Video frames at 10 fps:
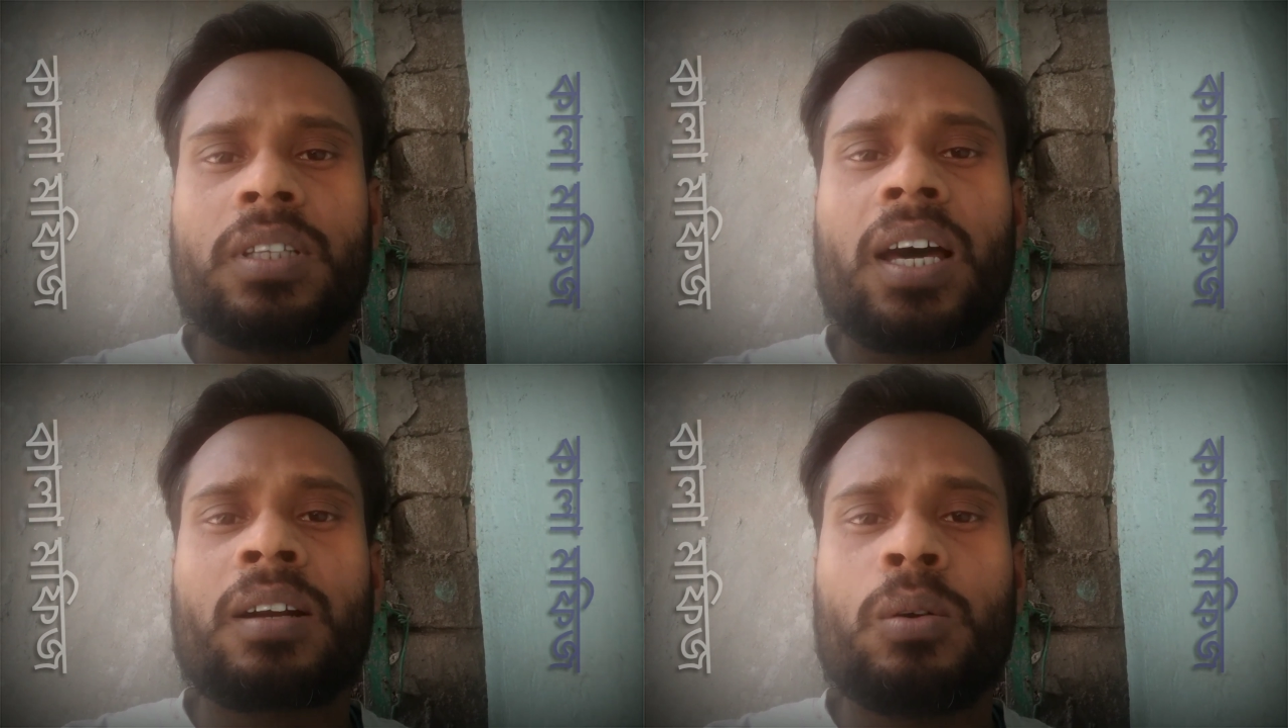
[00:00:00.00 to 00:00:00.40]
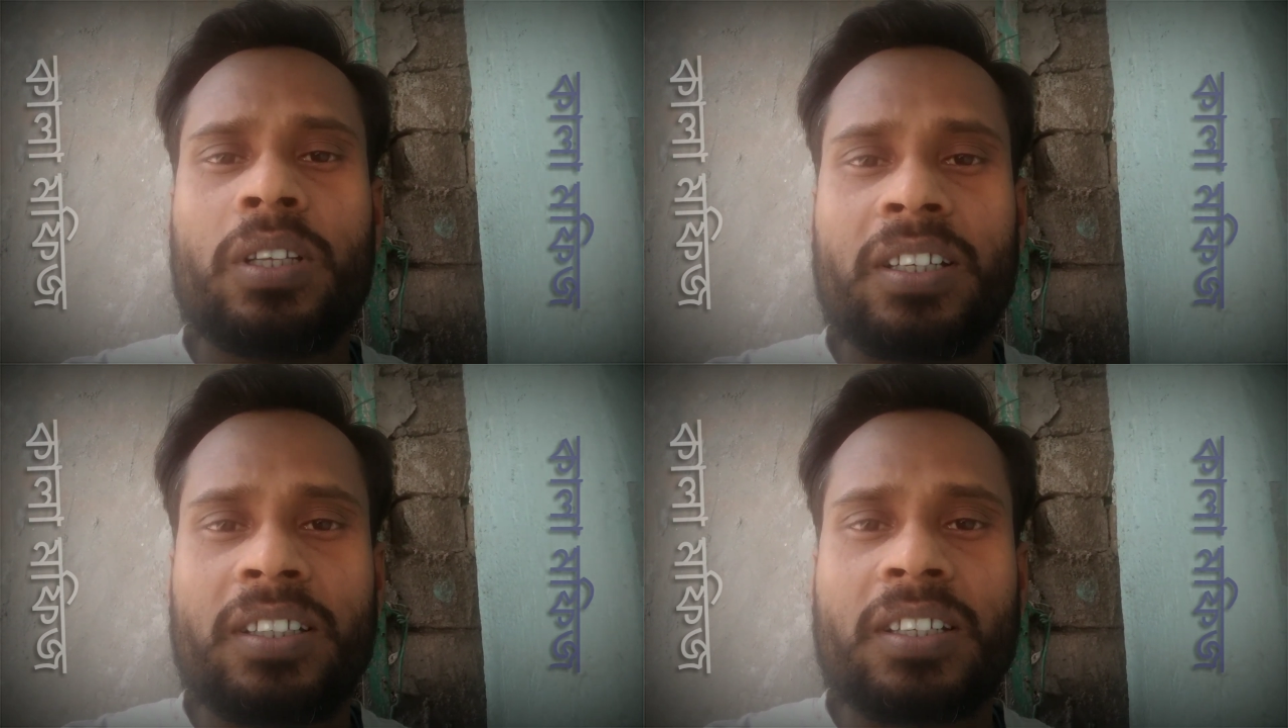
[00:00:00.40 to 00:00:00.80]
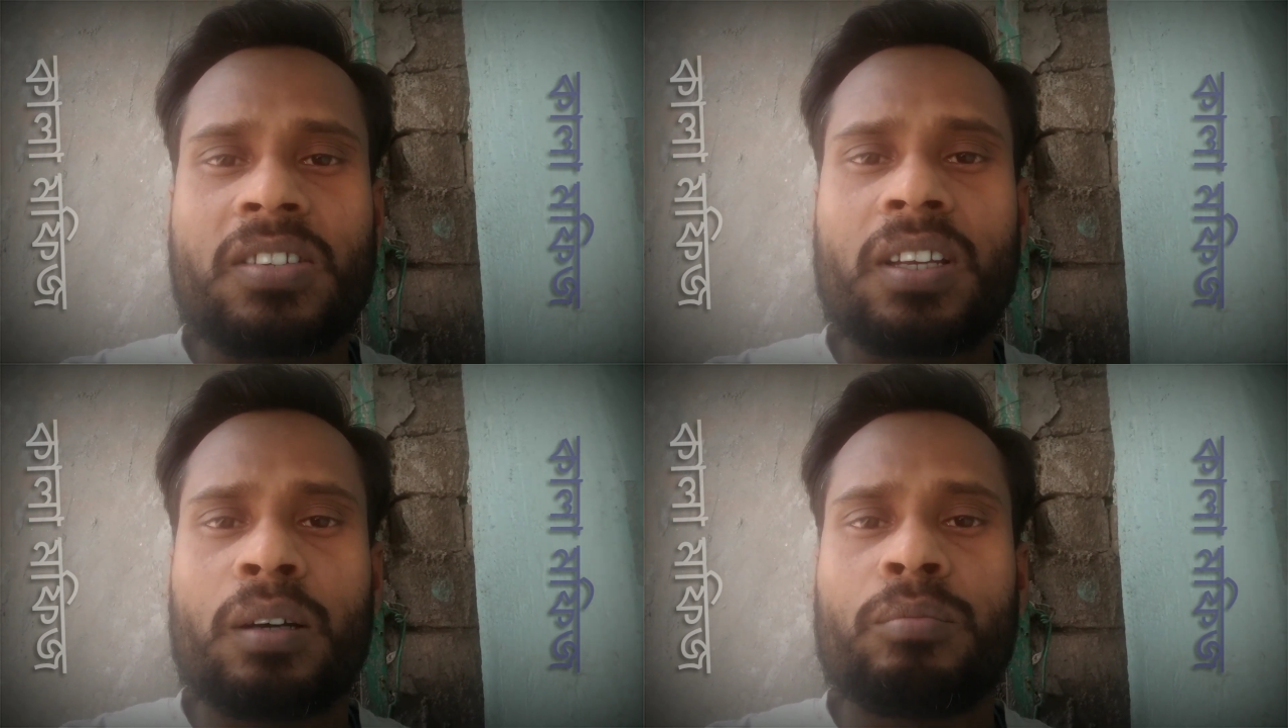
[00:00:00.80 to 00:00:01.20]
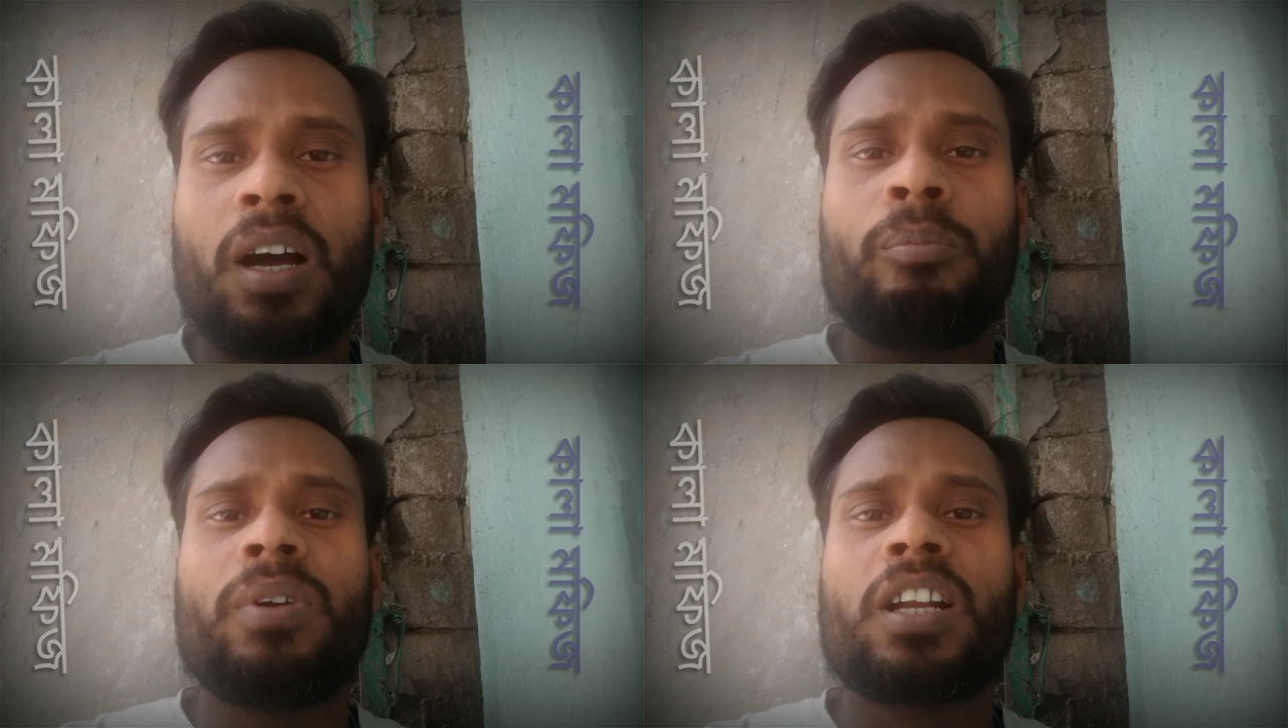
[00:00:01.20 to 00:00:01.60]
দাঁড় করিয়ে দিয়েছিলাম
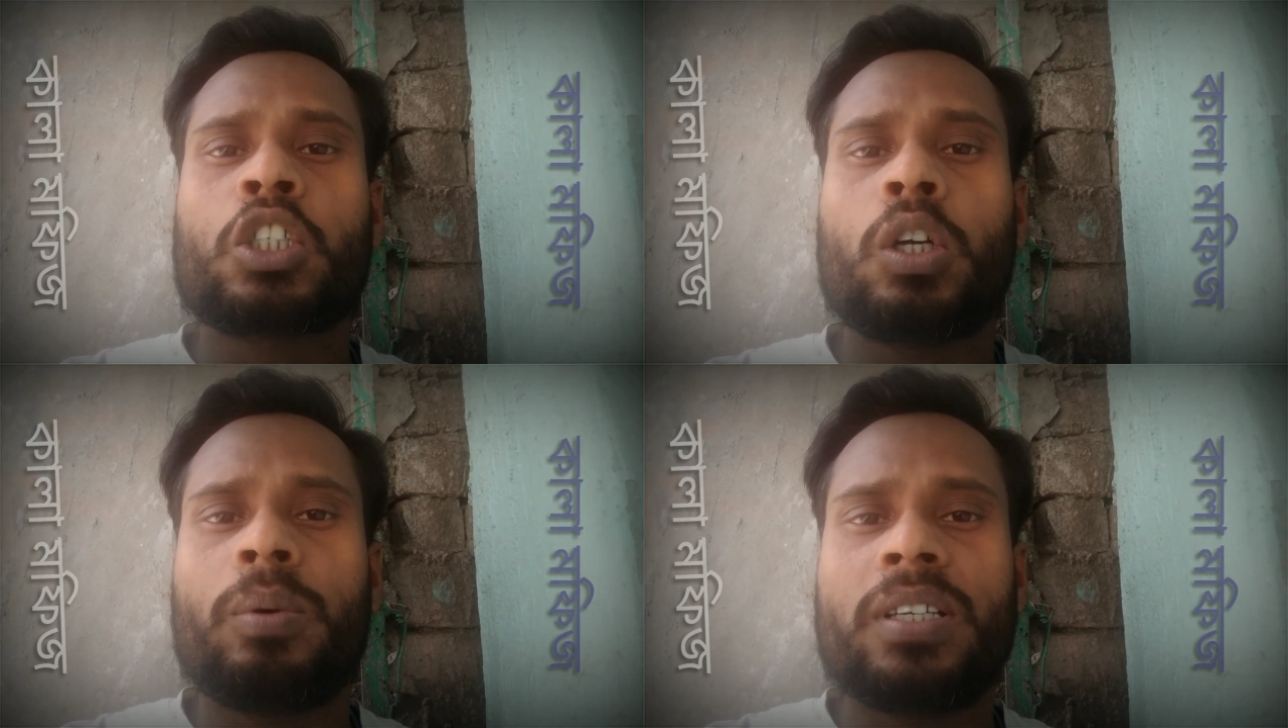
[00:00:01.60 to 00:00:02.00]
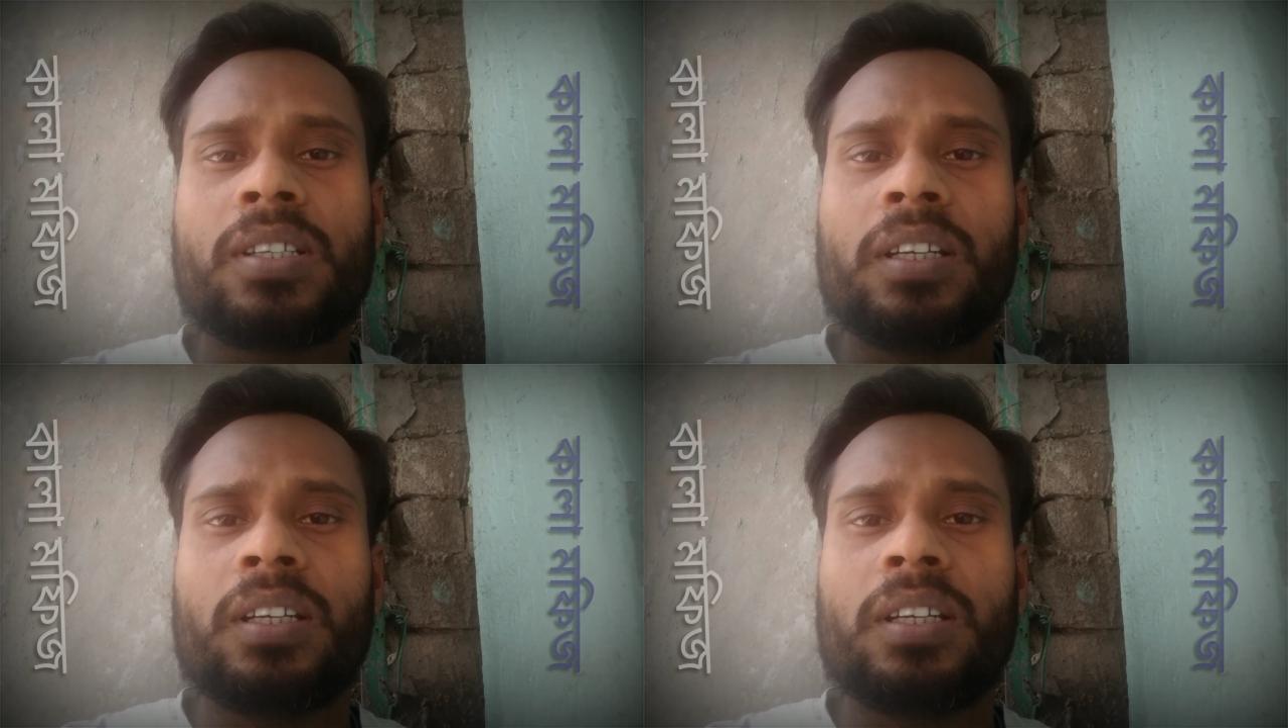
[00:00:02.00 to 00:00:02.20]
আপনারা সবাই